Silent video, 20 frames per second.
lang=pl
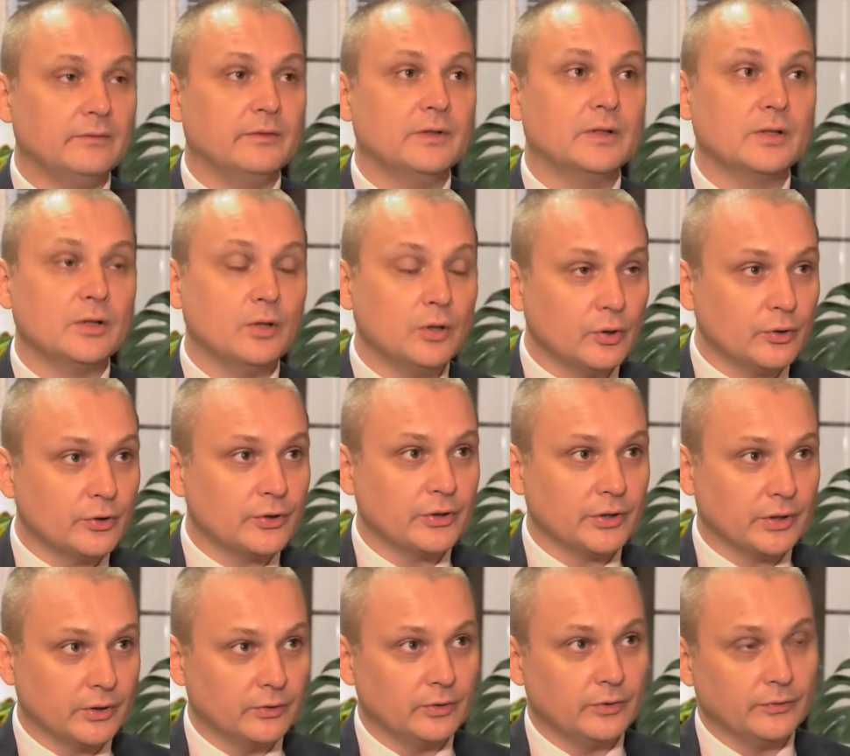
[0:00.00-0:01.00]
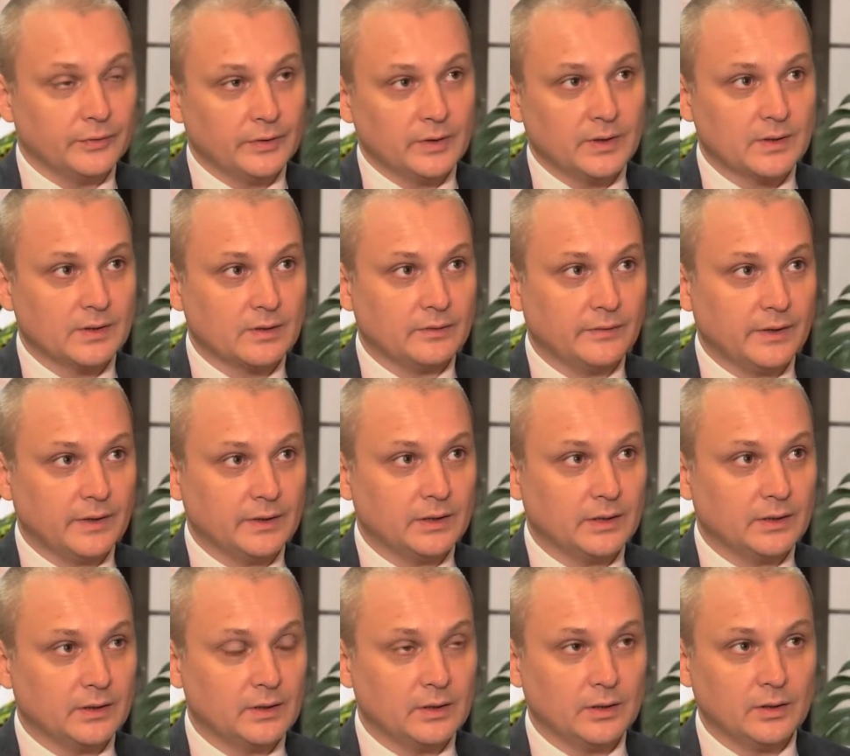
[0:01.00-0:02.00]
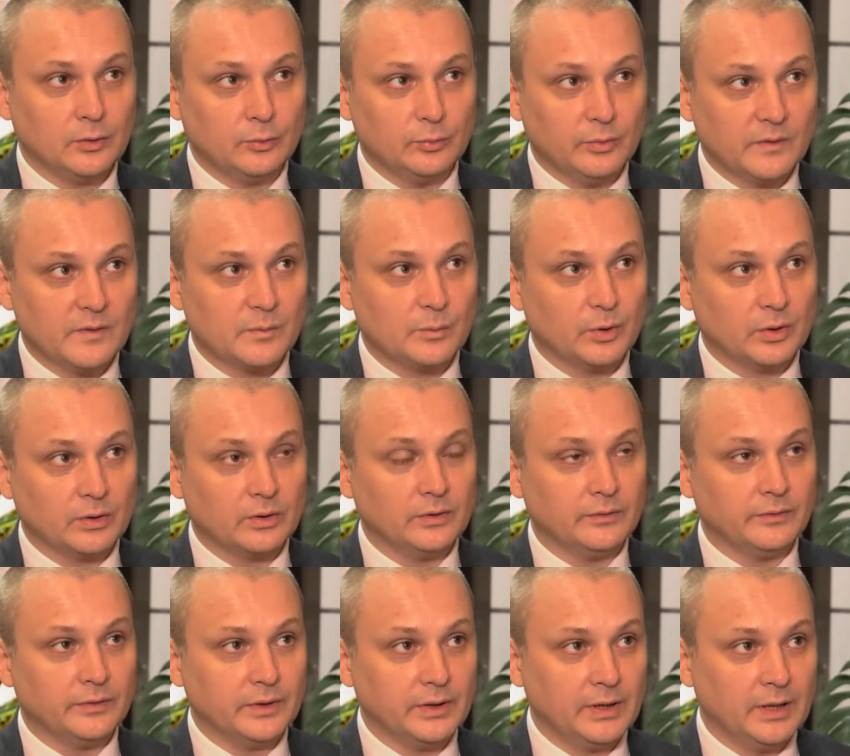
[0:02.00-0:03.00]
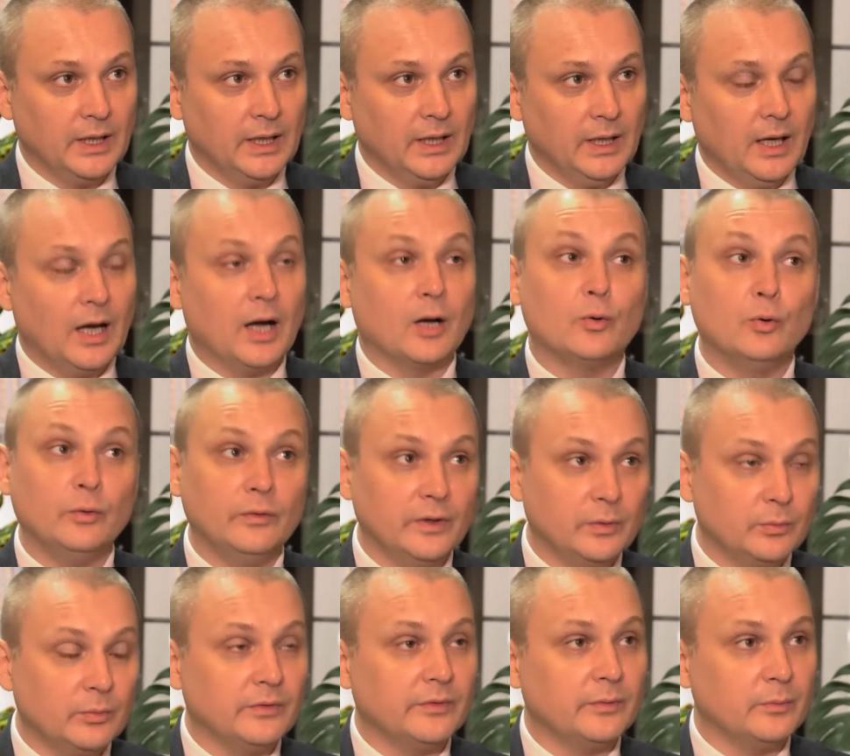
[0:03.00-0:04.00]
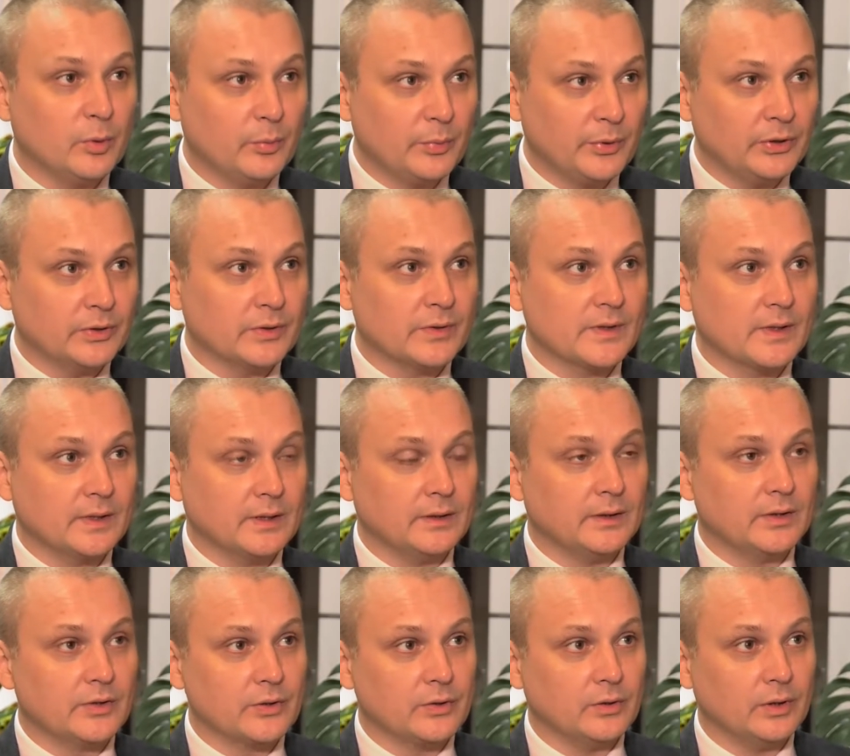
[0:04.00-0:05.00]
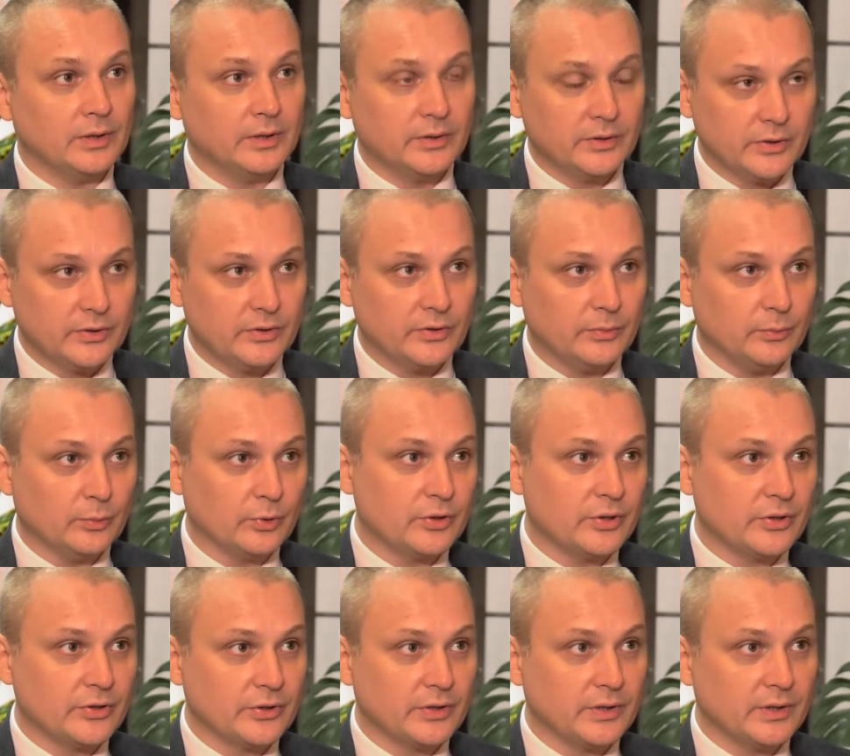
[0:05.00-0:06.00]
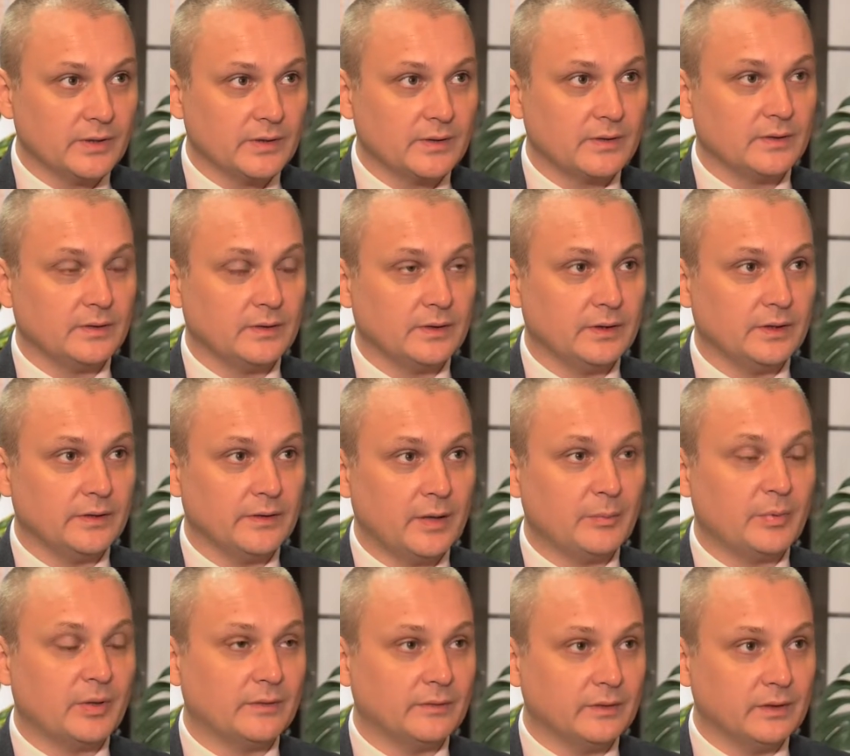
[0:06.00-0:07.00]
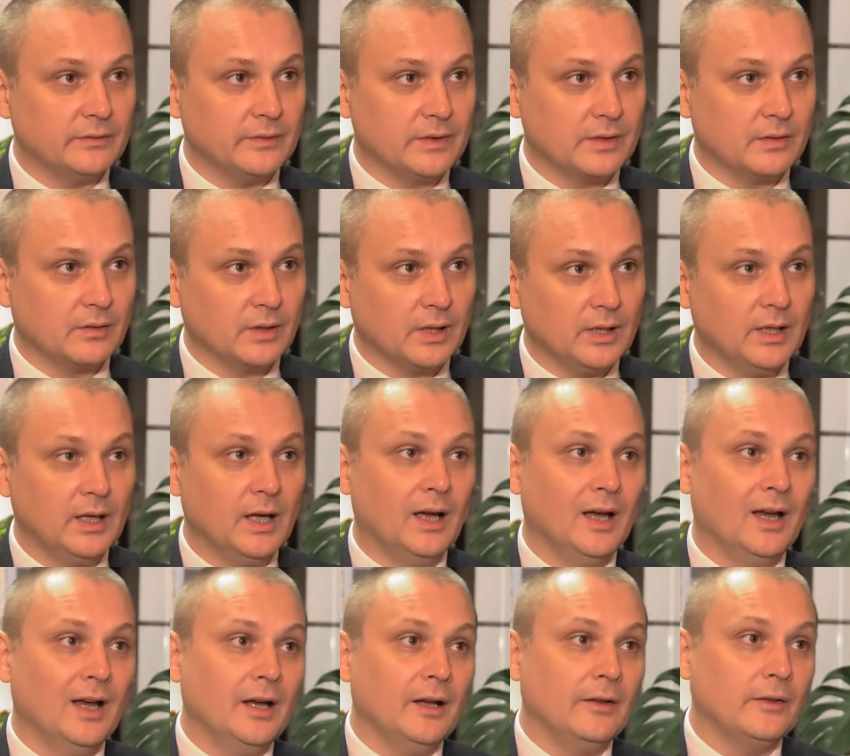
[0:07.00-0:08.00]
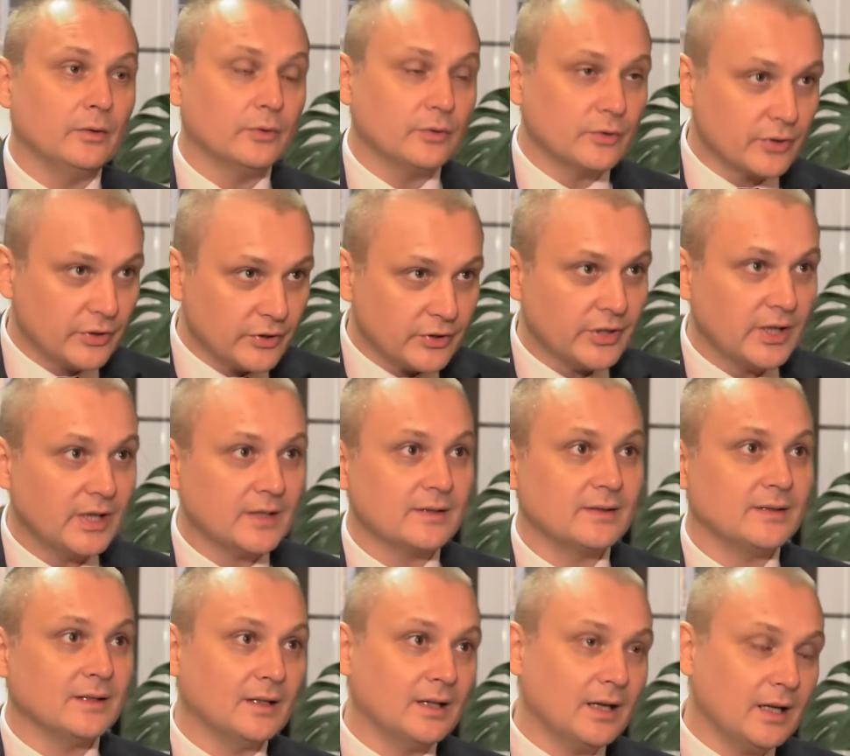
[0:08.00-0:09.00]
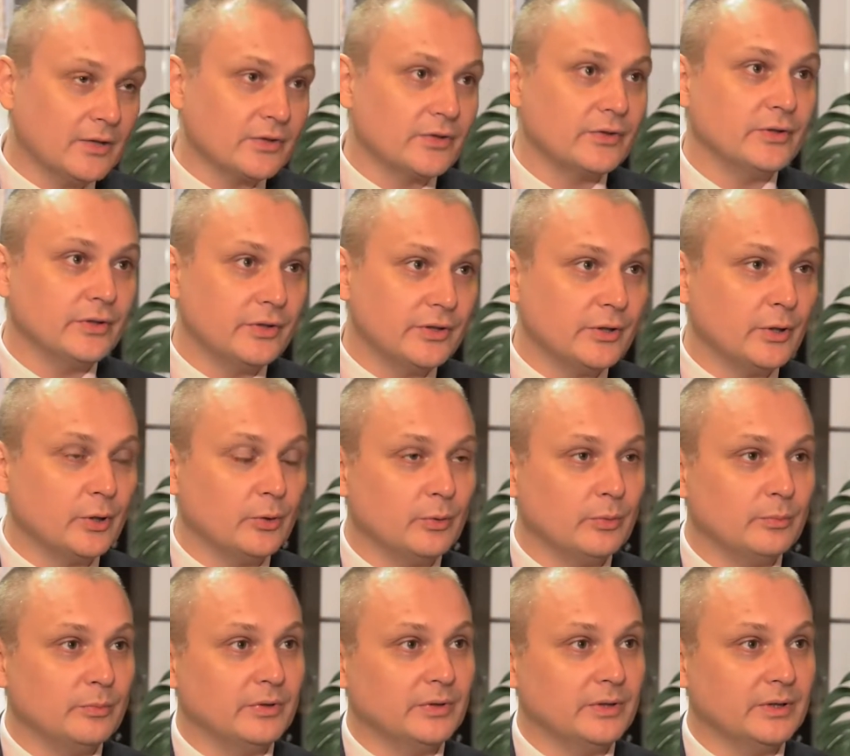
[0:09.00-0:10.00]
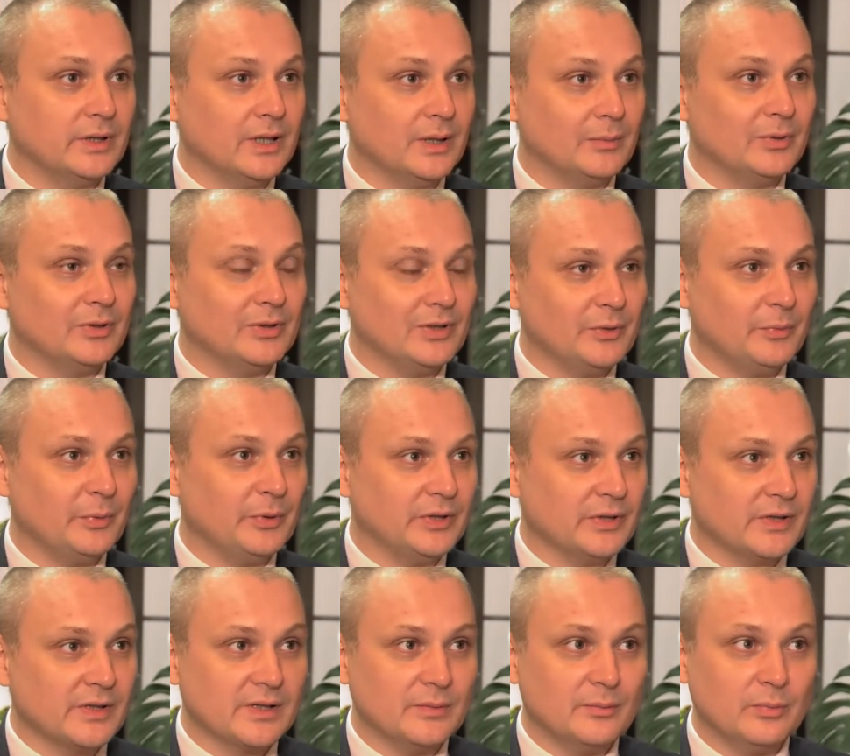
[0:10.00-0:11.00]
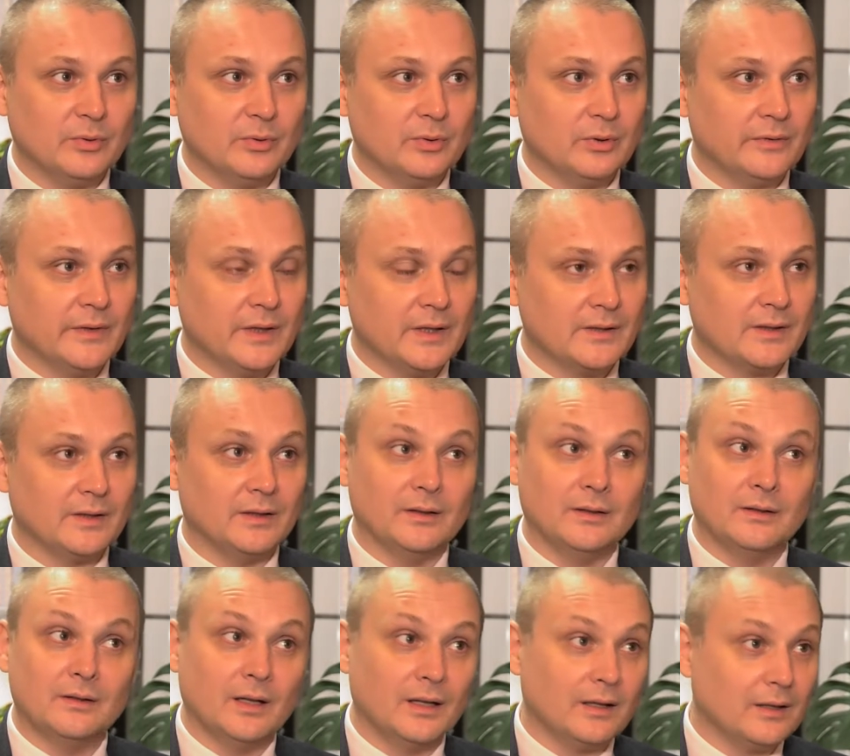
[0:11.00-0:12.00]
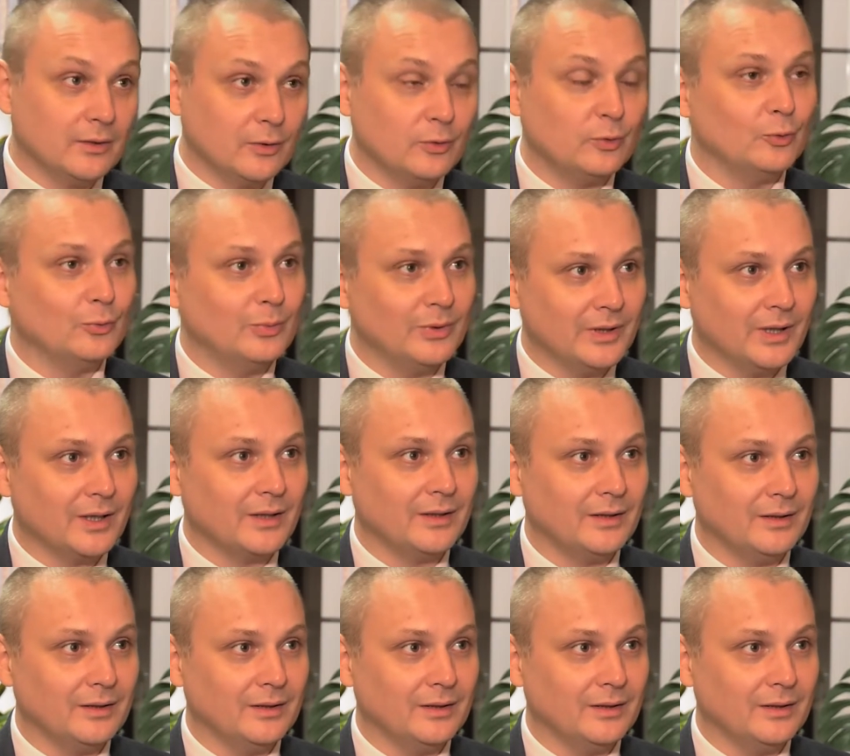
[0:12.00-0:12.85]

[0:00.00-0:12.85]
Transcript: Wysokość tego dofinansowania dla klubów sportowych, a głównie mówimy o pieniądzach na szkolenie dzieci i młodzieży jest y, naprawdę wysoka. No, rzecz jasna, każdy chciałby, aby tych pieniędzy było więcej, tak kluby, jak